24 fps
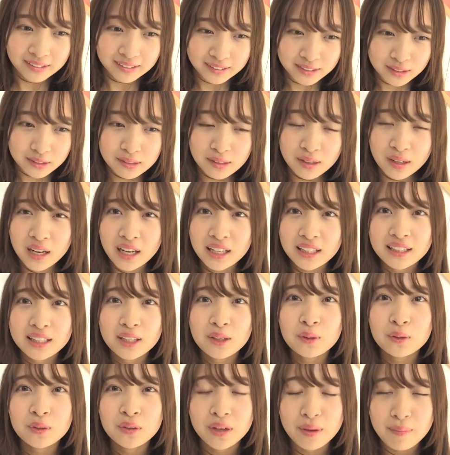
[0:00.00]
実は買った
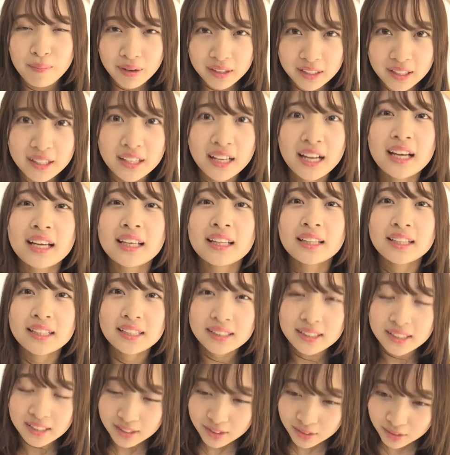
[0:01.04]
ことがまだないんで
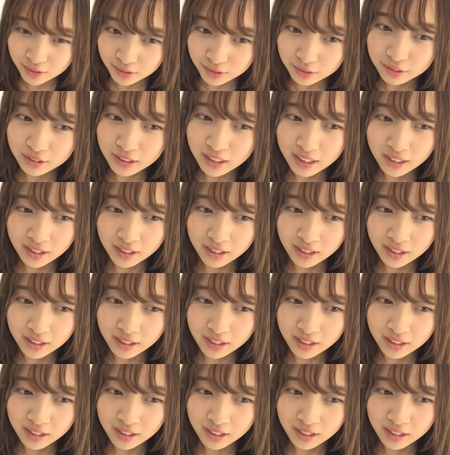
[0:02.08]
すけど